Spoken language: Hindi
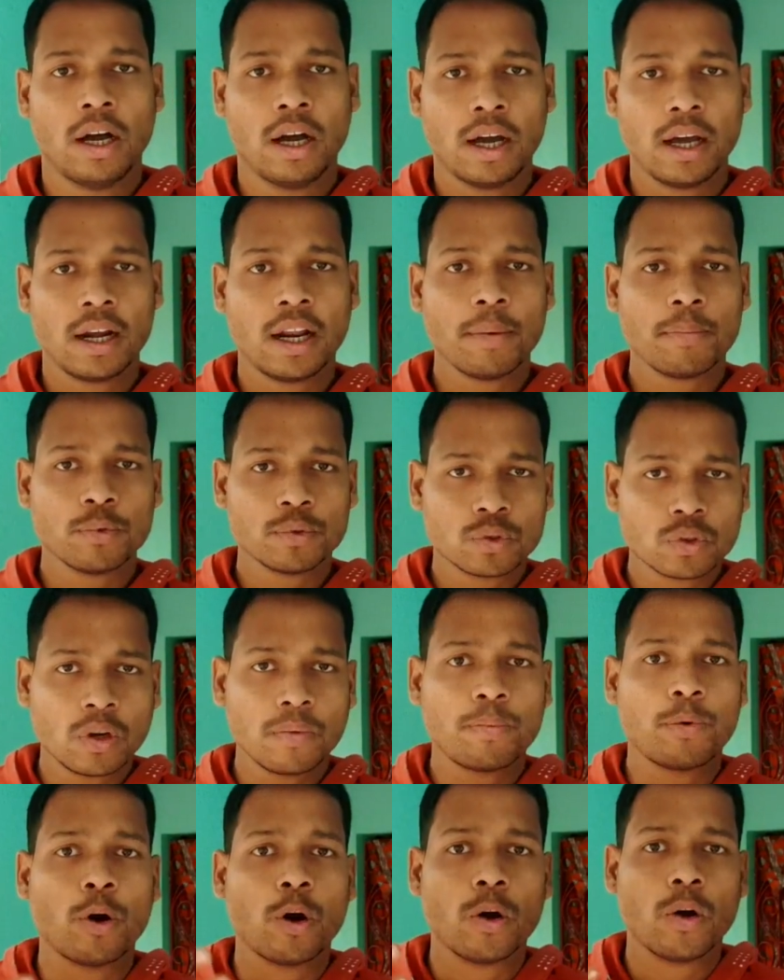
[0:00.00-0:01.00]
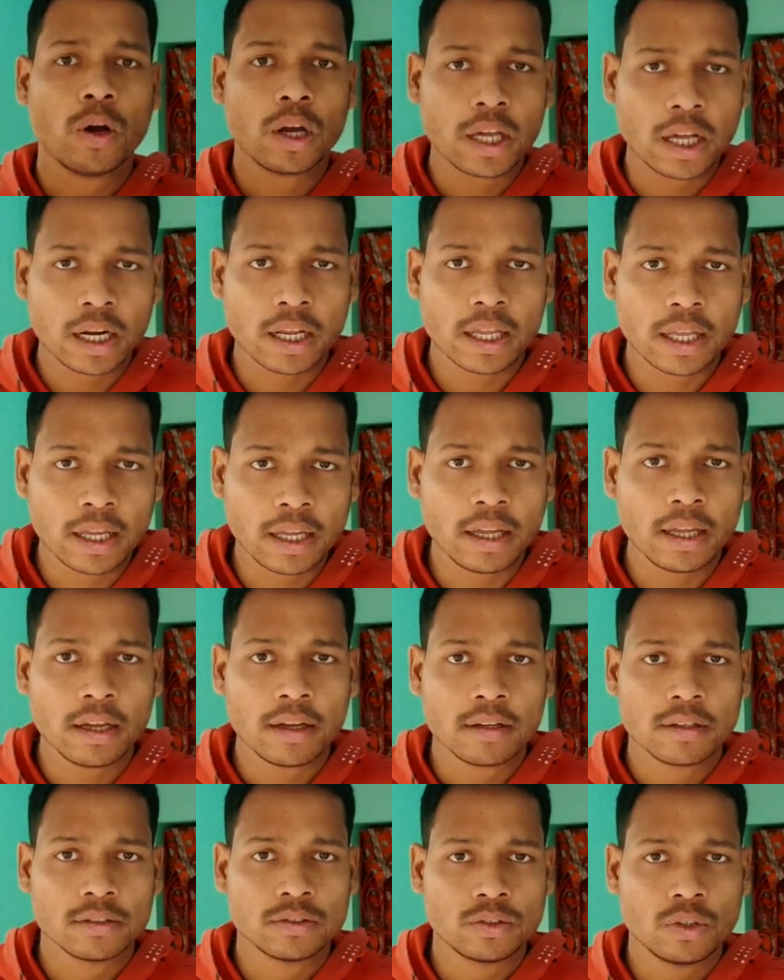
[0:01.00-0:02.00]
अगर आप उसको फॉलो करके
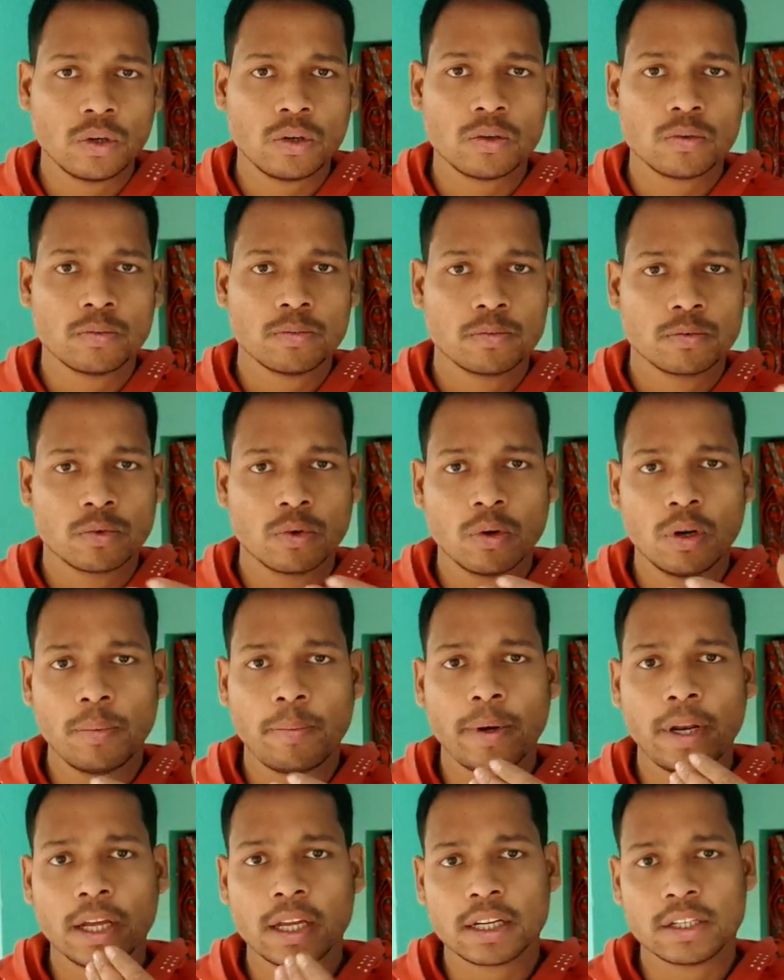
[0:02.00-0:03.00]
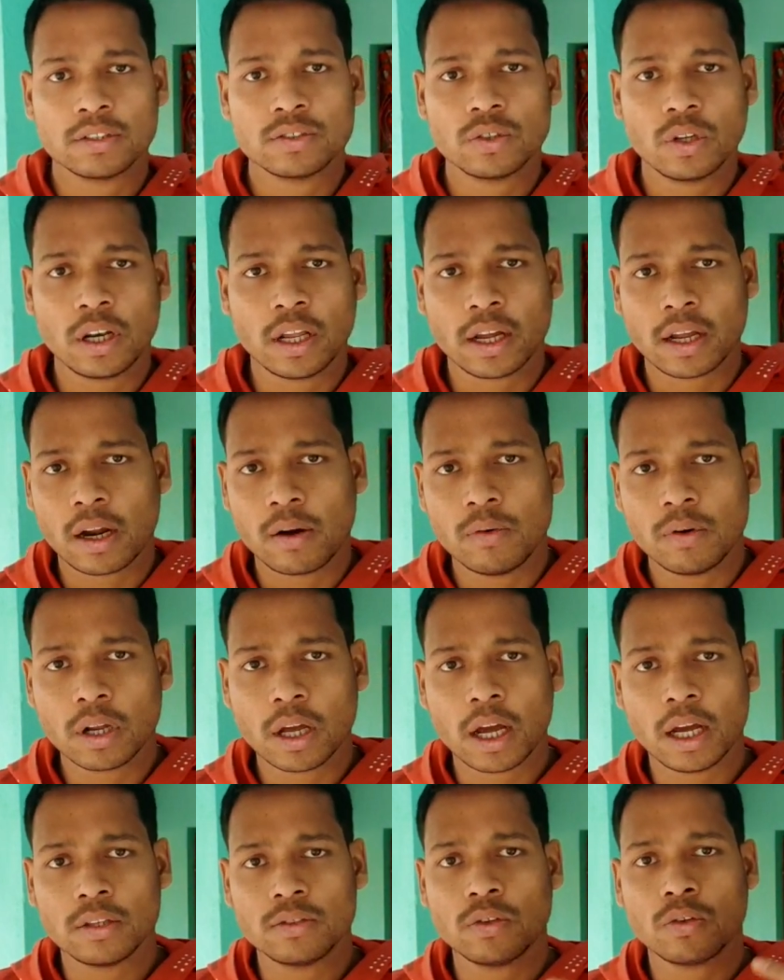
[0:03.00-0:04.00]
जो गूगल प्ले कंसोल अकाउंट
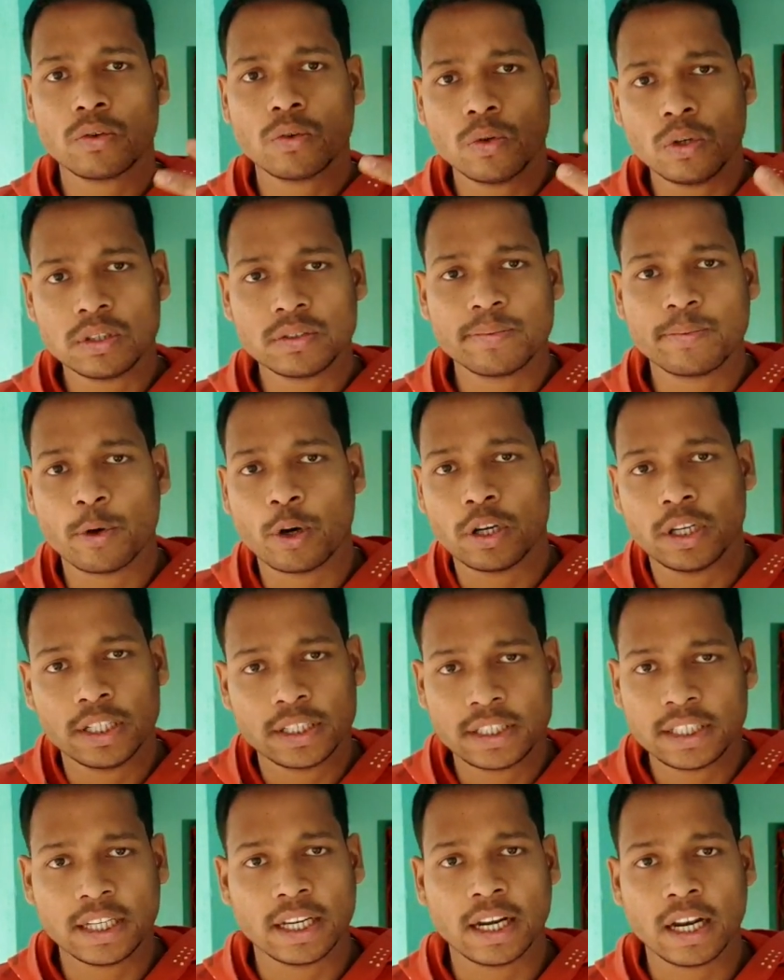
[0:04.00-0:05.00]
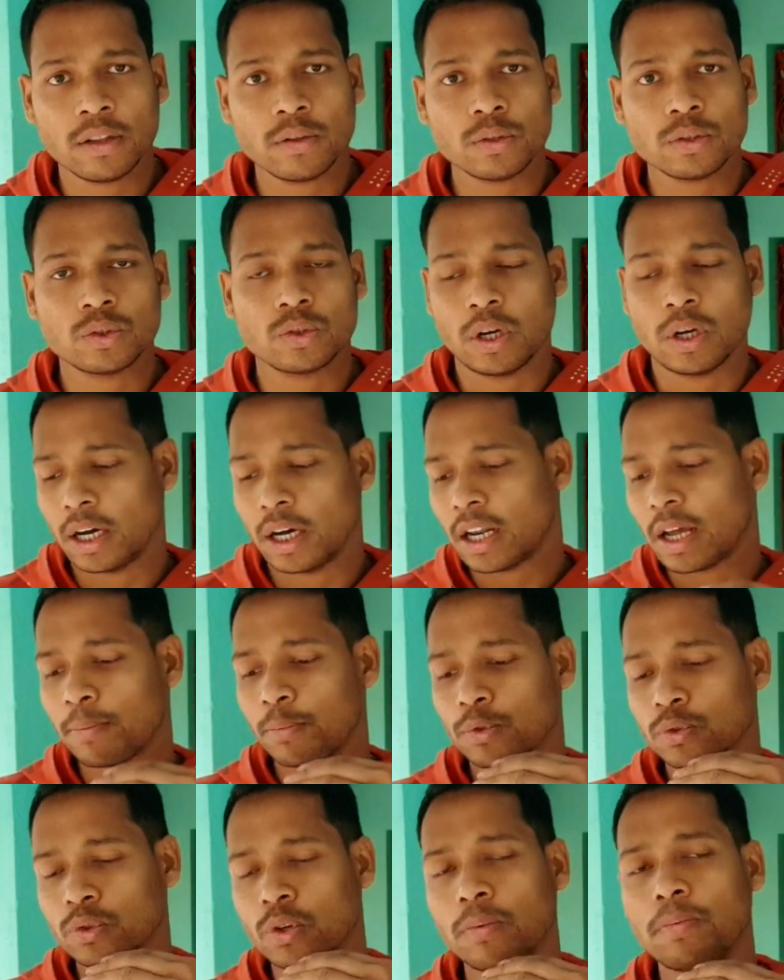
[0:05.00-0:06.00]
का जो रूल्स पॉलिसी है ना दोस्तों अगर
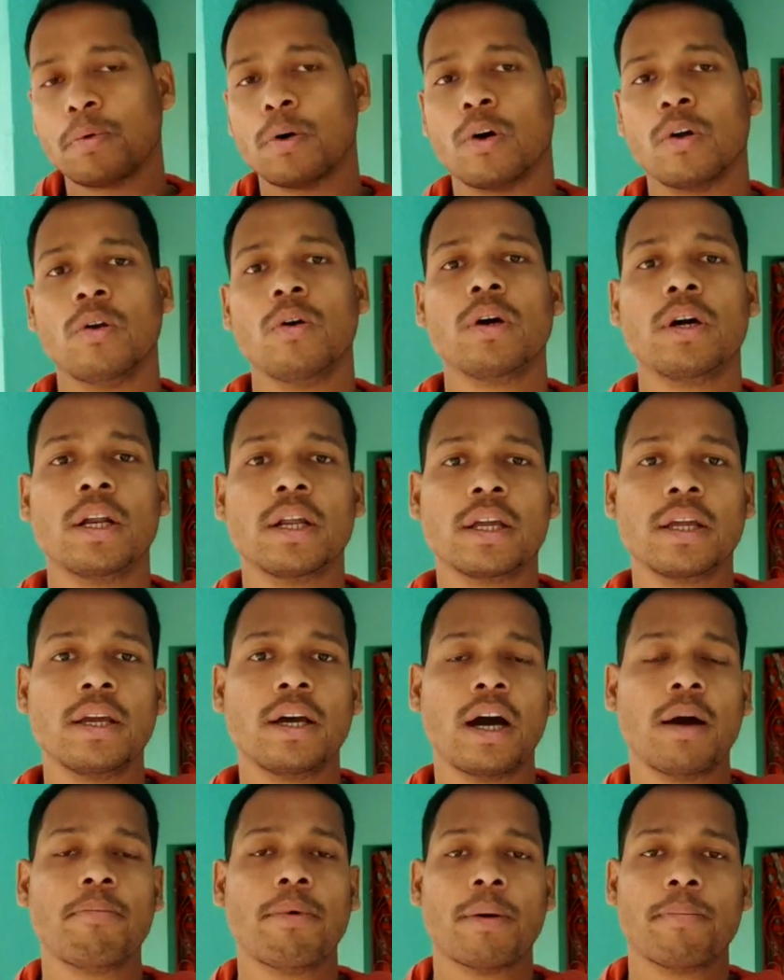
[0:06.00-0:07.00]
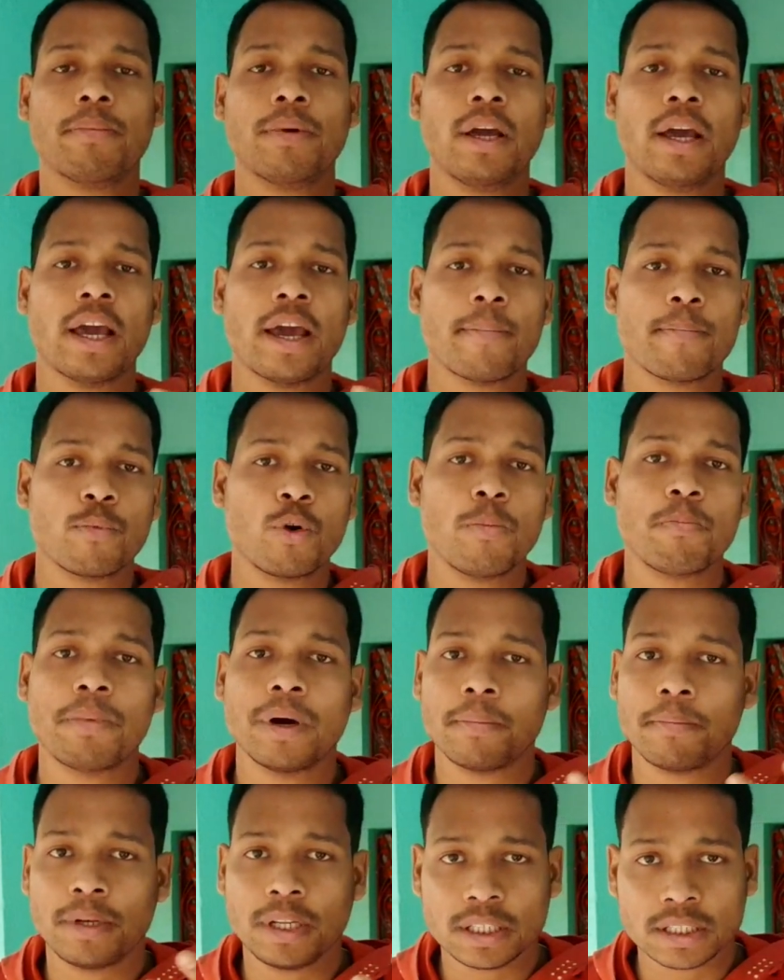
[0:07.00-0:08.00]
आप उसको फॉलो करके आप अपना ऐप को
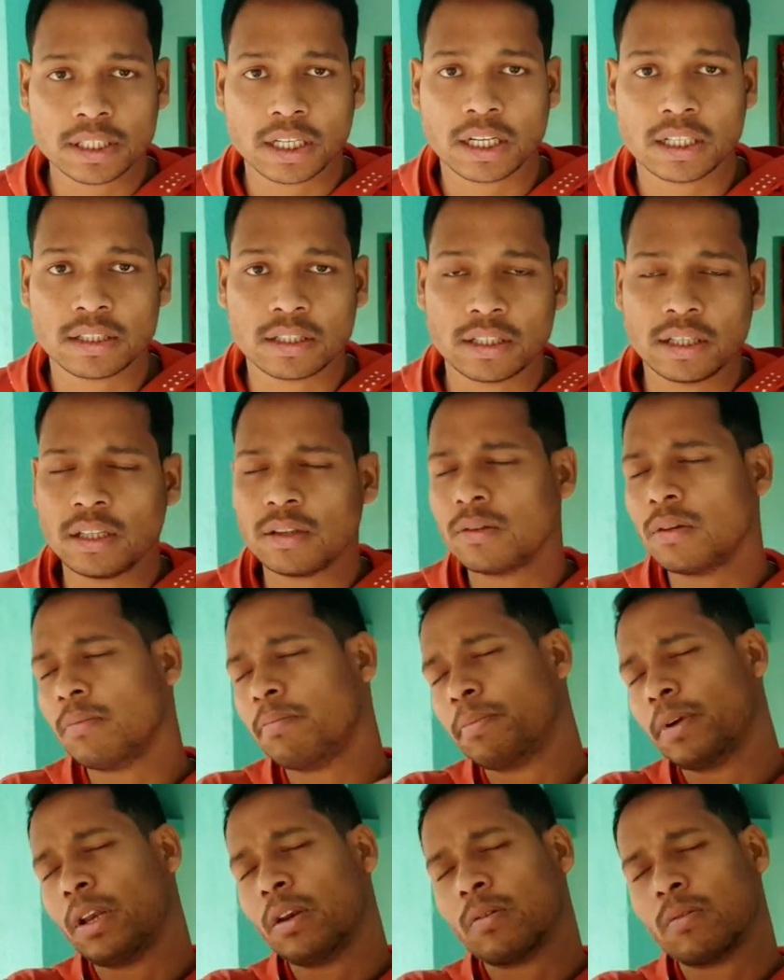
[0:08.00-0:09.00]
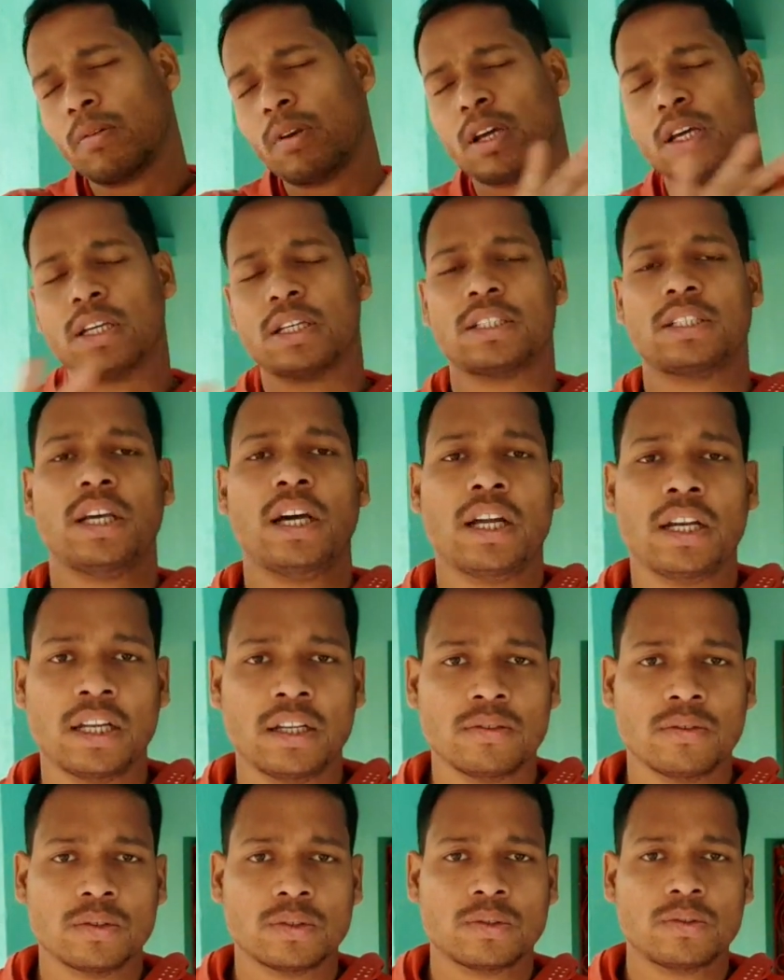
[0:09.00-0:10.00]
पब्लिश करते हैं तो बिल्कुल आसान
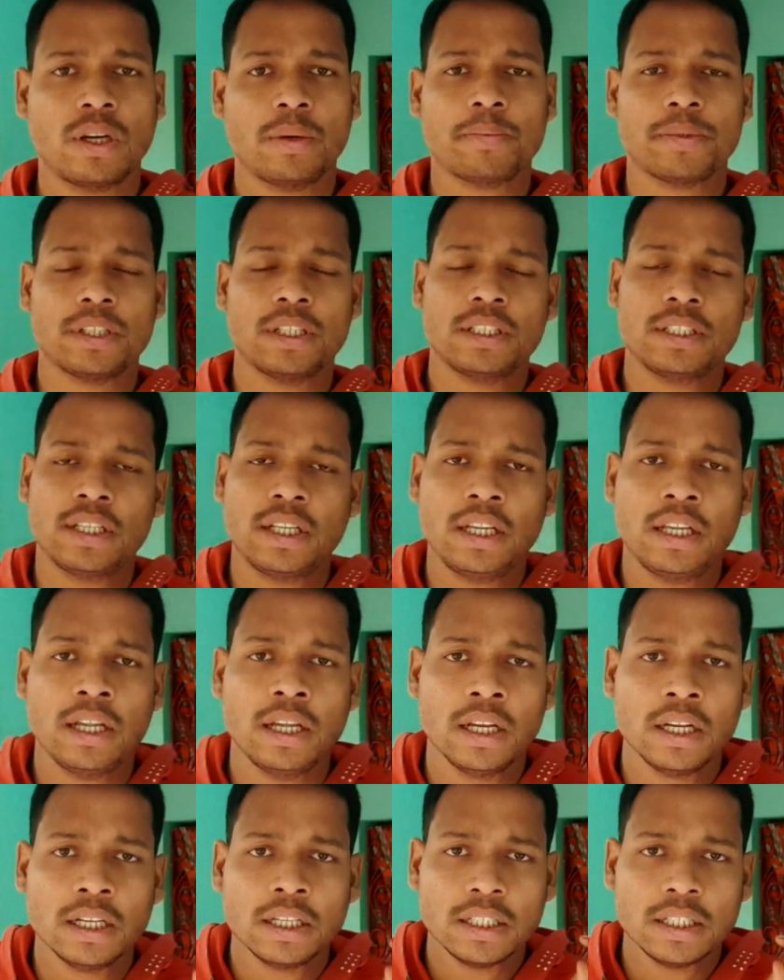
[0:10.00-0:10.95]
है दोस्तों आप इजीली